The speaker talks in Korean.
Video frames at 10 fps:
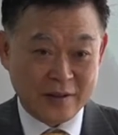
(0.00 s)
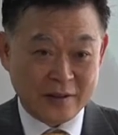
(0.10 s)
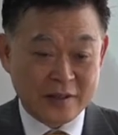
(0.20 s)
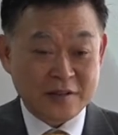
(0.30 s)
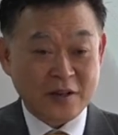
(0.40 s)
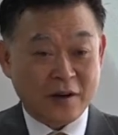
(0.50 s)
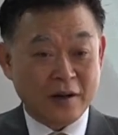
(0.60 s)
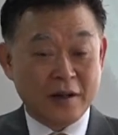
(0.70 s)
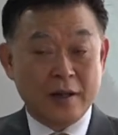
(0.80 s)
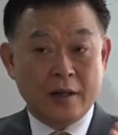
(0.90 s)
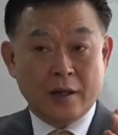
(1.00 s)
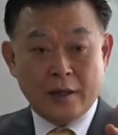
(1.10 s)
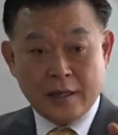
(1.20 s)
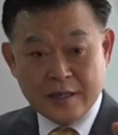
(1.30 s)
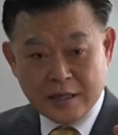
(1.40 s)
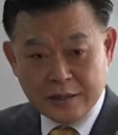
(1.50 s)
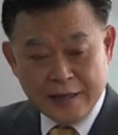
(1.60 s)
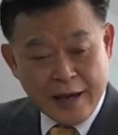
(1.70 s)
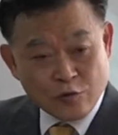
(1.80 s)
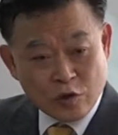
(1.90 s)
그래서 이제 그
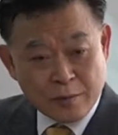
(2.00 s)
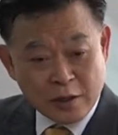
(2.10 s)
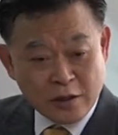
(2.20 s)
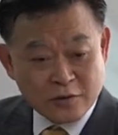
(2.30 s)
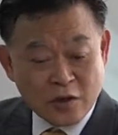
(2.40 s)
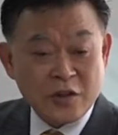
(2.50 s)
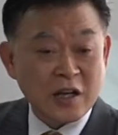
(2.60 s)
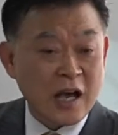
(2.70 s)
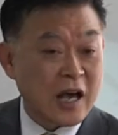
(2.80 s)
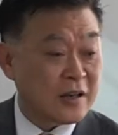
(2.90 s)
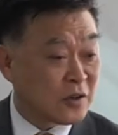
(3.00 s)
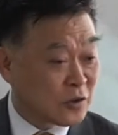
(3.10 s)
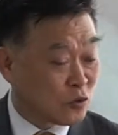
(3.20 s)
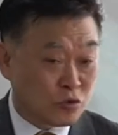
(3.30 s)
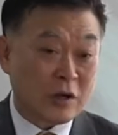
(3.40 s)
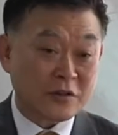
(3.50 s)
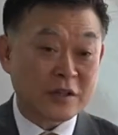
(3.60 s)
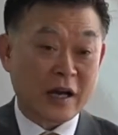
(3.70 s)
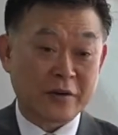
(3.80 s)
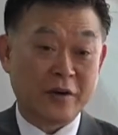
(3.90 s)
예수님을 선택하는 것은 누가
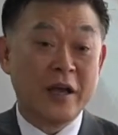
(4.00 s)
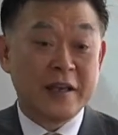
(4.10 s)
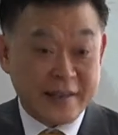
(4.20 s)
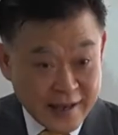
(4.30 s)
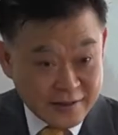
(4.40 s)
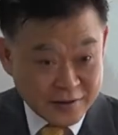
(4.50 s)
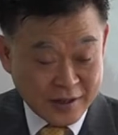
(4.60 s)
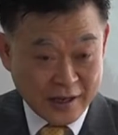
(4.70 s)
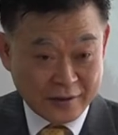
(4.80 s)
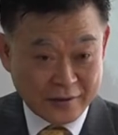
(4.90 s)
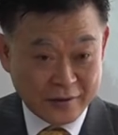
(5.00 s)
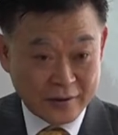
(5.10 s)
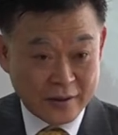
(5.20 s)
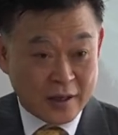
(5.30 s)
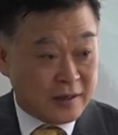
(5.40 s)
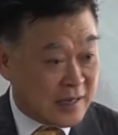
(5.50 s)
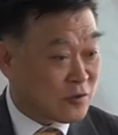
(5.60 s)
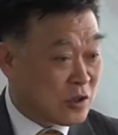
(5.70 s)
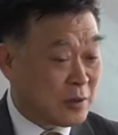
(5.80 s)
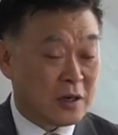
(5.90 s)
선택하는 거예요? 개인이 선택하는 거예요.
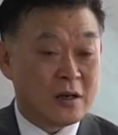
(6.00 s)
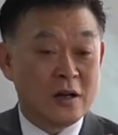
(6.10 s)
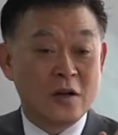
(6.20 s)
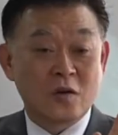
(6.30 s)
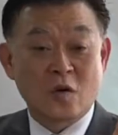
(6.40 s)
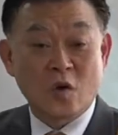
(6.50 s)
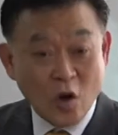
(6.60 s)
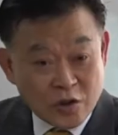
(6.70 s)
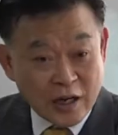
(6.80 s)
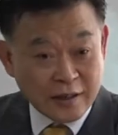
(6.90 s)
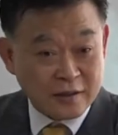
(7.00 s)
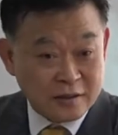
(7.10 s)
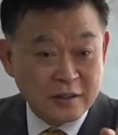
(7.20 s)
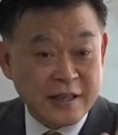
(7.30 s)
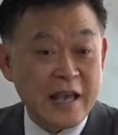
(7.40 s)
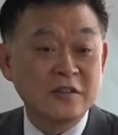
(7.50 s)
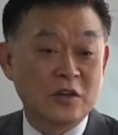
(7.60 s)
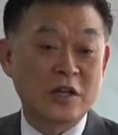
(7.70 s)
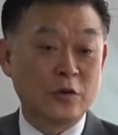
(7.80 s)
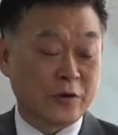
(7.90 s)
예수님을 거절한 그 개인은
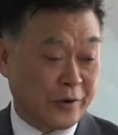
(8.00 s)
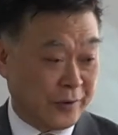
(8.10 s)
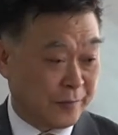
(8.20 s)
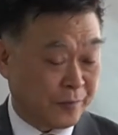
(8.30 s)
어떻게 되는 거예요?